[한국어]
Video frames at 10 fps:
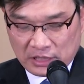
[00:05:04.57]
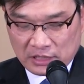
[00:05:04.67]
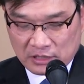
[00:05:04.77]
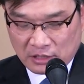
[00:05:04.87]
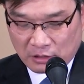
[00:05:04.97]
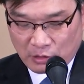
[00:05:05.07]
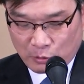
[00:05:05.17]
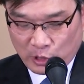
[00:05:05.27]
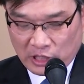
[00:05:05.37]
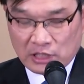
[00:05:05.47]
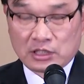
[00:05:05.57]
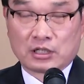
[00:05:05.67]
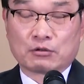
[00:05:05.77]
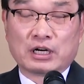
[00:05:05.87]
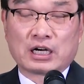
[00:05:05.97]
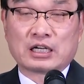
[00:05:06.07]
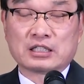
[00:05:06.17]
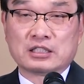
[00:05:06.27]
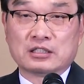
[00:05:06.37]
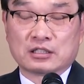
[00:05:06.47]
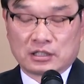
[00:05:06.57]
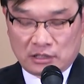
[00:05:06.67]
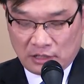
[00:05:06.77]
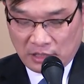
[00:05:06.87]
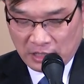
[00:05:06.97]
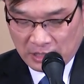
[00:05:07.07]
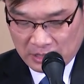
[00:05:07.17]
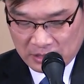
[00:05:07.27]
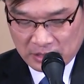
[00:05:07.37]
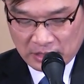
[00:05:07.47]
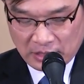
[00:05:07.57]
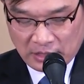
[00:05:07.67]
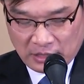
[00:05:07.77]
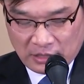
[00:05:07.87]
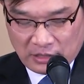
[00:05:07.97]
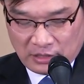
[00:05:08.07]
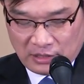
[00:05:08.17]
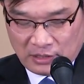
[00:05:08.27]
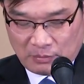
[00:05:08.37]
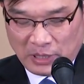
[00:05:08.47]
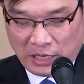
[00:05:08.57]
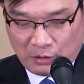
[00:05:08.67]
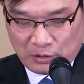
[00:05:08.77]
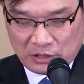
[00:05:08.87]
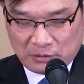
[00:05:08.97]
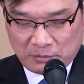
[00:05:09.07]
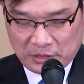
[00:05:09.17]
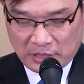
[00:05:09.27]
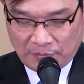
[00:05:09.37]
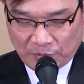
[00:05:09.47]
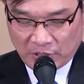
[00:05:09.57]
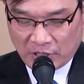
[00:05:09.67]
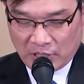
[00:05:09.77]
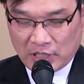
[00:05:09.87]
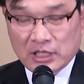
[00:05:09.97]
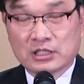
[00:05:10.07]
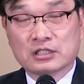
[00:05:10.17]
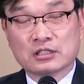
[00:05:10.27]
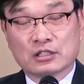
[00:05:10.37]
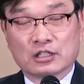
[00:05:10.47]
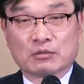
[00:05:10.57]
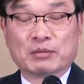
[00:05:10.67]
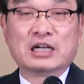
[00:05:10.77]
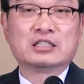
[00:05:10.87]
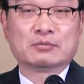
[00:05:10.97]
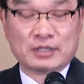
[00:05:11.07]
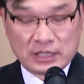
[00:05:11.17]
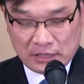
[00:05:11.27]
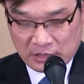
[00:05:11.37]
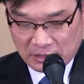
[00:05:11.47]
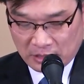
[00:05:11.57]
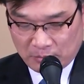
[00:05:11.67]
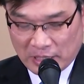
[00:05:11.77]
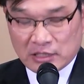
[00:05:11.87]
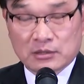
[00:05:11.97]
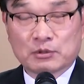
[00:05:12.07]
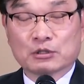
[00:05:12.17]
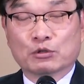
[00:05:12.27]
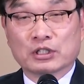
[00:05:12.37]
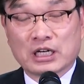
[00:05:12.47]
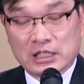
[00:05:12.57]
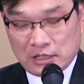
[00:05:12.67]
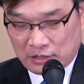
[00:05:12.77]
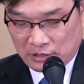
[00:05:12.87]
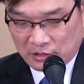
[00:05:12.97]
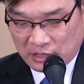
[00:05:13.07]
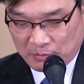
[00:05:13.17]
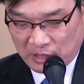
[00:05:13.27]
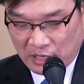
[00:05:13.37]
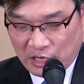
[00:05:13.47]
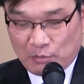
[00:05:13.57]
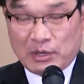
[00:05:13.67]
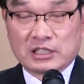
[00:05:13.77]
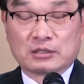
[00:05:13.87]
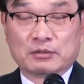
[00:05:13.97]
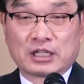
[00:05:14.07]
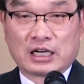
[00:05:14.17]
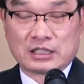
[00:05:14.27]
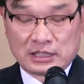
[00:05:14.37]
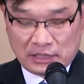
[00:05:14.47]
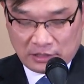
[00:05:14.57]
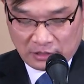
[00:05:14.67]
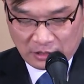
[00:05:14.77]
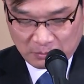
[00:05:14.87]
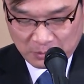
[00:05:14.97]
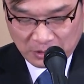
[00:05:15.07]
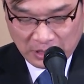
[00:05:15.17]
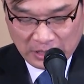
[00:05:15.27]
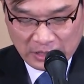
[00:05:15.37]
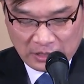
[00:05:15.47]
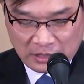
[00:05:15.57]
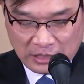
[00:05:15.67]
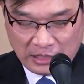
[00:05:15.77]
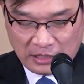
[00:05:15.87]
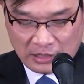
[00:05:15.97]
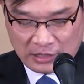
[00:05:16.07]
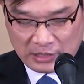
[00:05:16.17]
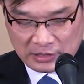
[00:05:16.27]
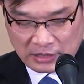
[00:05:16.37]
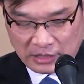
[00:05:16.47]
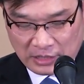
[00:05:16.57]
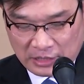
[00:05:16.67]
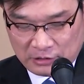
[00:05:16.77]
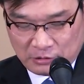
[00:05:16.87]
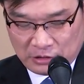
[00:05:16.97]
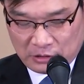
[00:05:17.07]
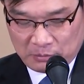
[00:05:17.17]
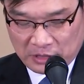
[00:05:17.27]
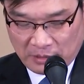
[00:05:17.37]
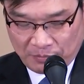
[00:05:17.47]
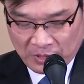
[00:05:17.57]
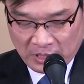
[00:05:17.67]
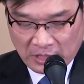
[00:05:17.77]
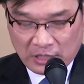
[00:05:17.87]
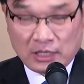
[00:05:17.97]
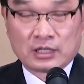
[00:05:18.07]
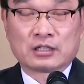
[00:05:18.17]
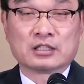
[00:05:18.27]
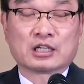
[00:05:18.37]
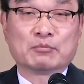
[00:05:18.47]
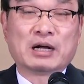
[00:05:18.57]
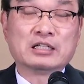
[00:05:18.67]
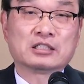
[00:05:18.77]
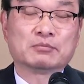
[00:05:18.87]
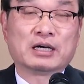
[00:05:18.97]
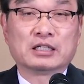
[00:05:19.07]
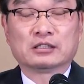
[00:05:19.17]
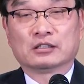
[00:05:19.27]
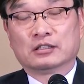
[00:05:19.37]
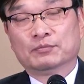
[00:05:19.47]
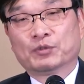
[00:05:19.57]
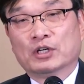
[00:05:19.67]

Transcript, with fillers: 어, 읽는 것과 권하는 것과 가르치는 것을 이제 어, 말하고 있습니다. 그러니까 읽는 것, 말씀을 읽는 것, 말씀을 권하는 것, 그다음에 말씀을 가르치는 것, 뭐 이렇게 어, 생각할 수 있습니다. 그러니까 말씀 안에서